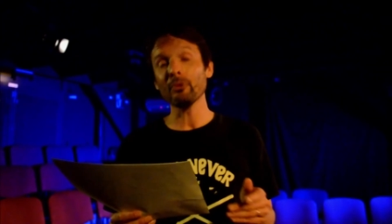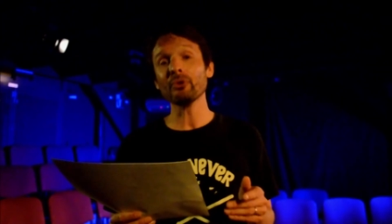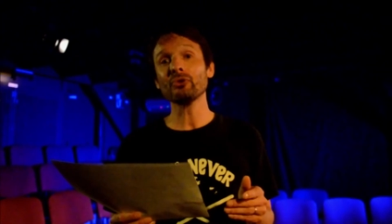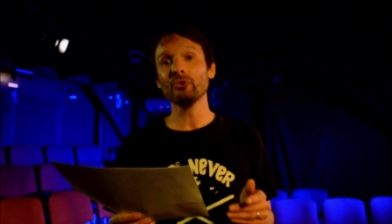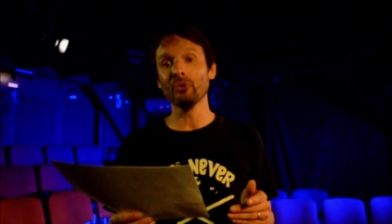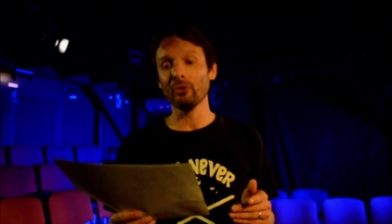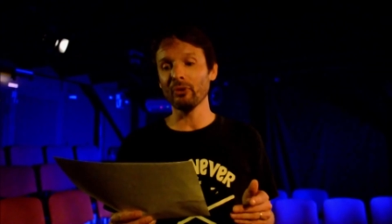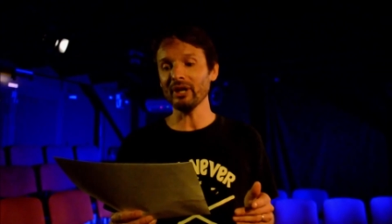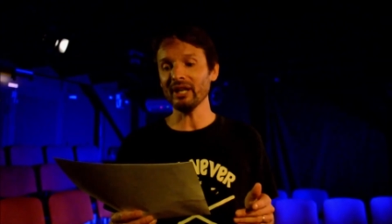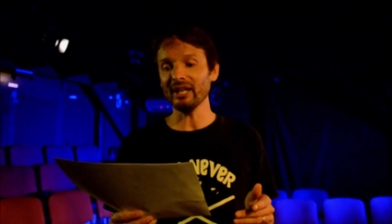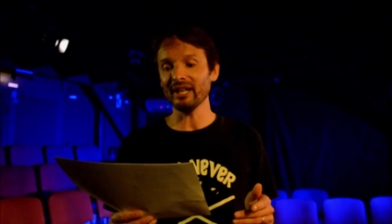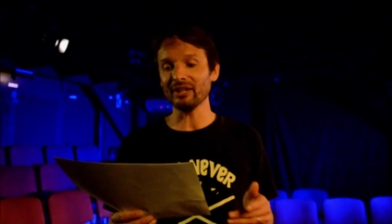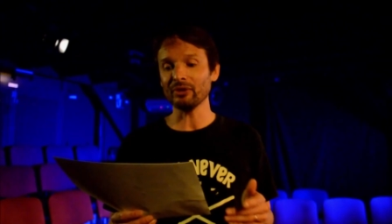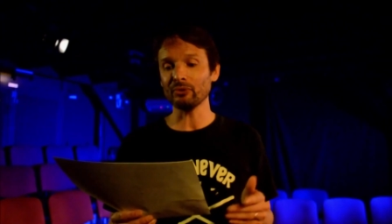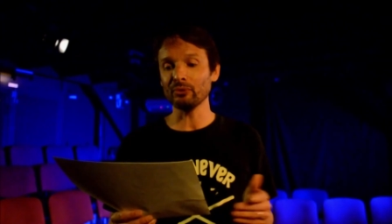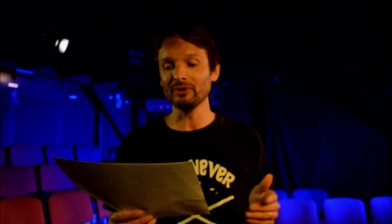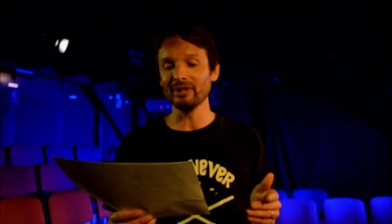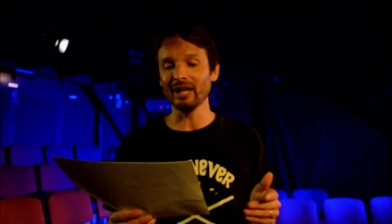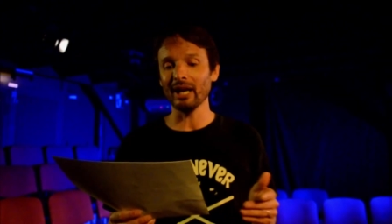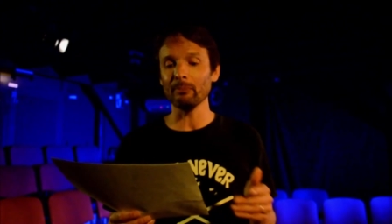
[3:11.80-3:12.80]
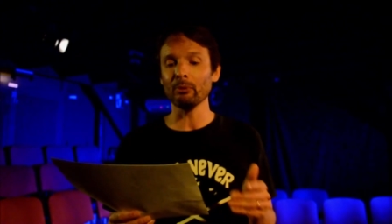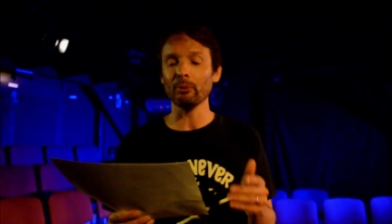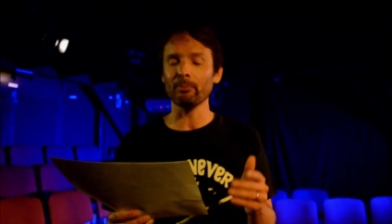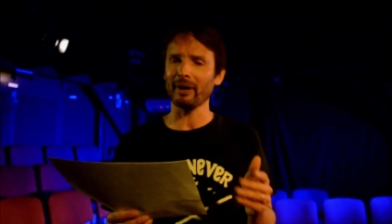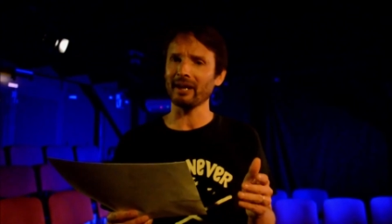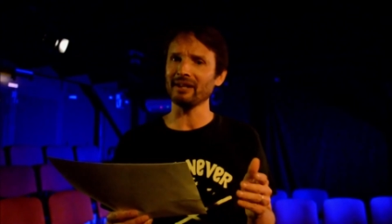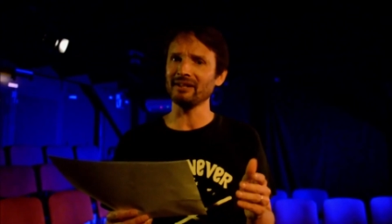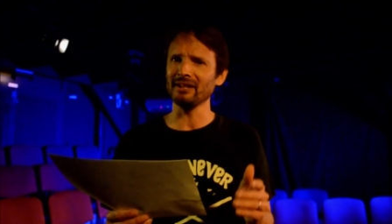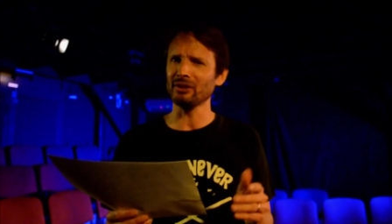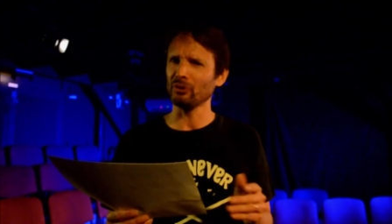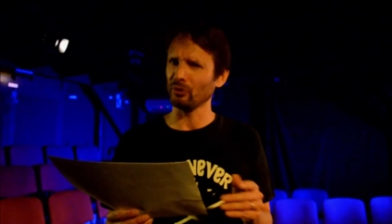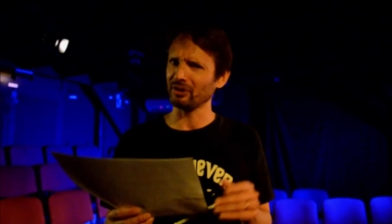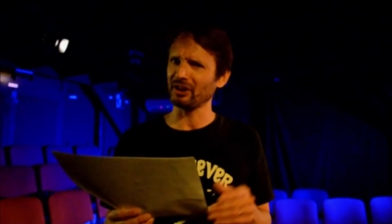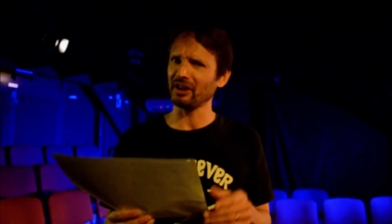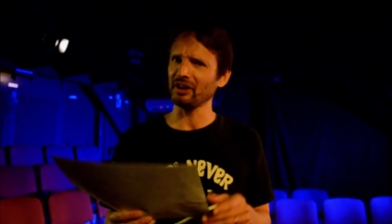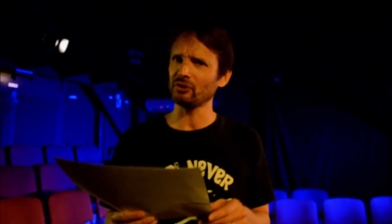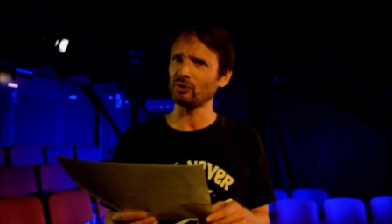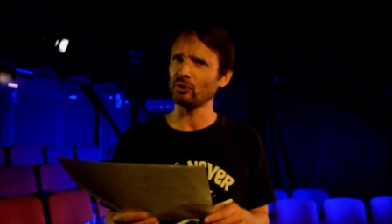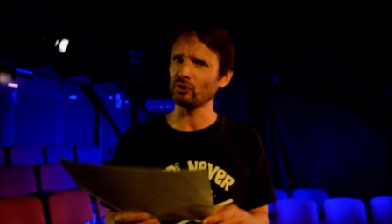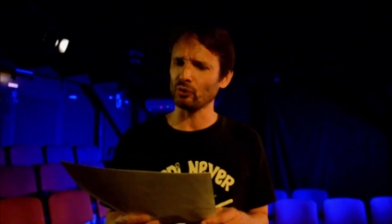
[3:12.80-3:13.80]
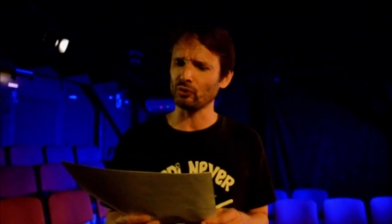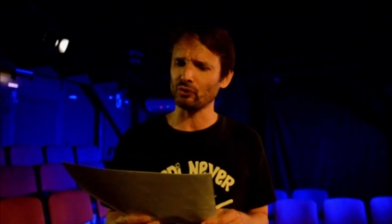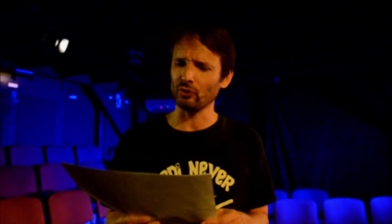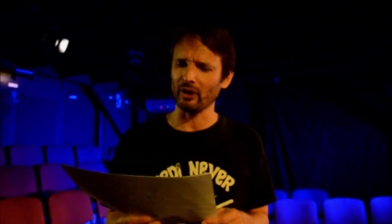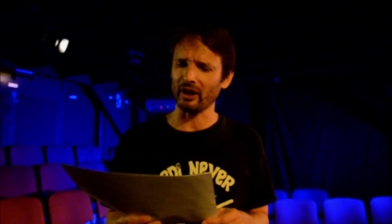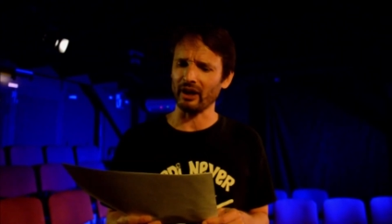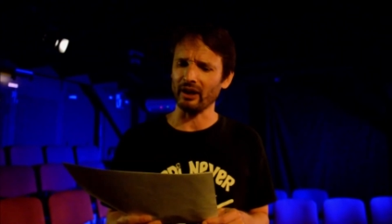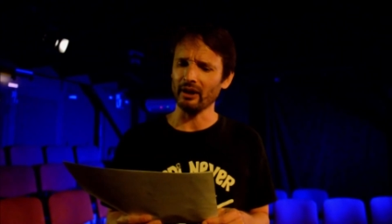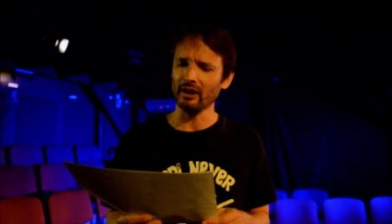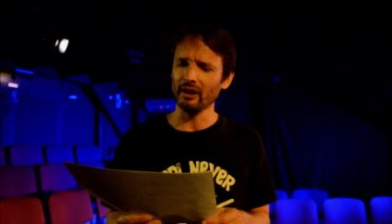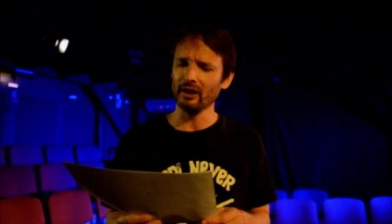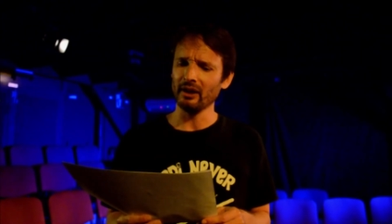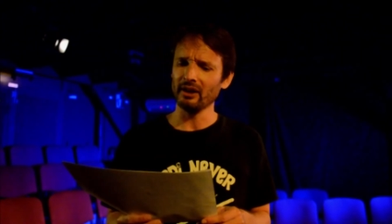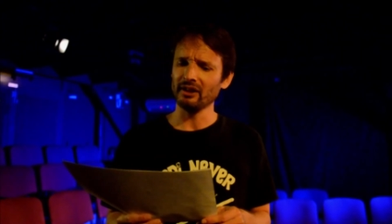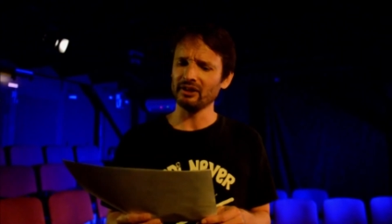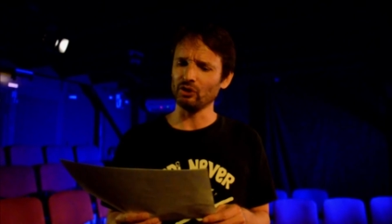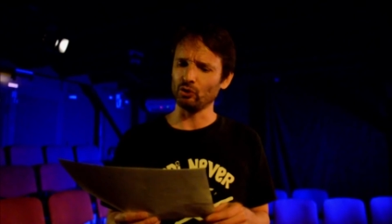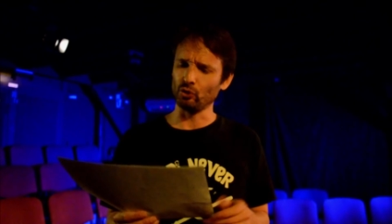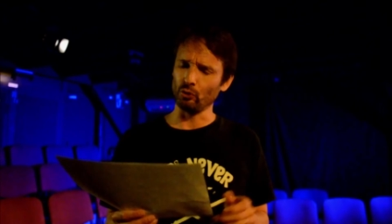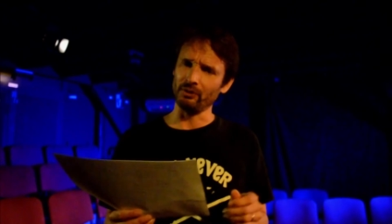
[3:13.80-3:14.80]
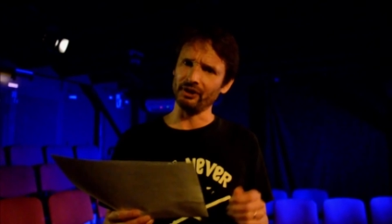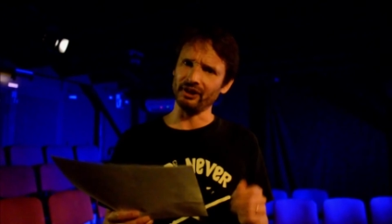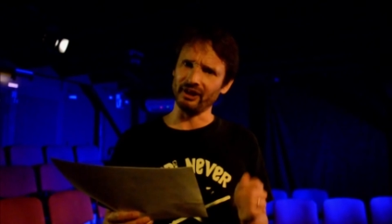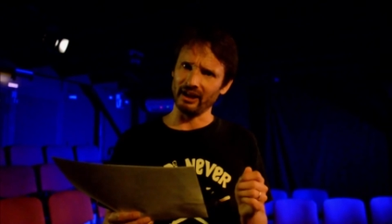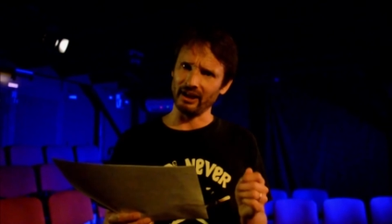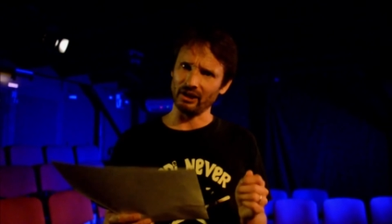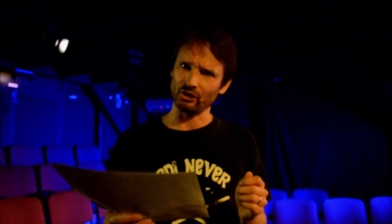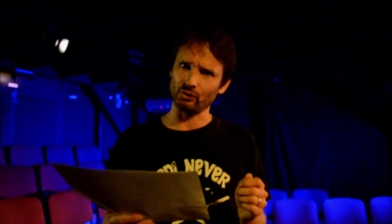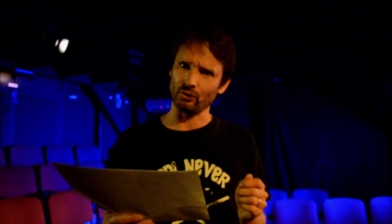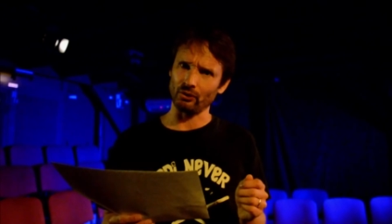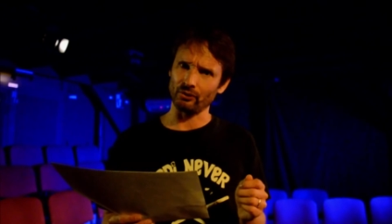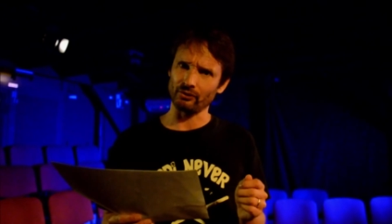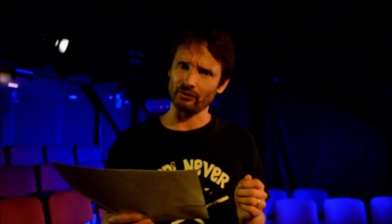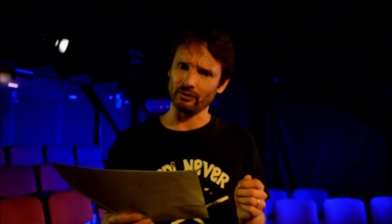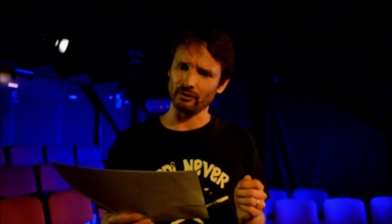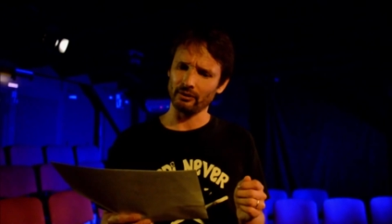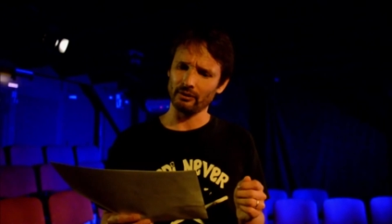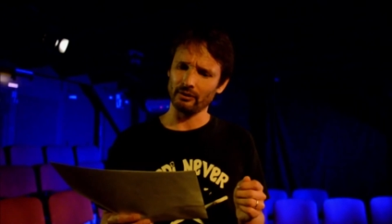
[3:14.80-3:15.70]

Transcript: me sourit et soudain me prédit que triste je serais si j'oubliais la chose.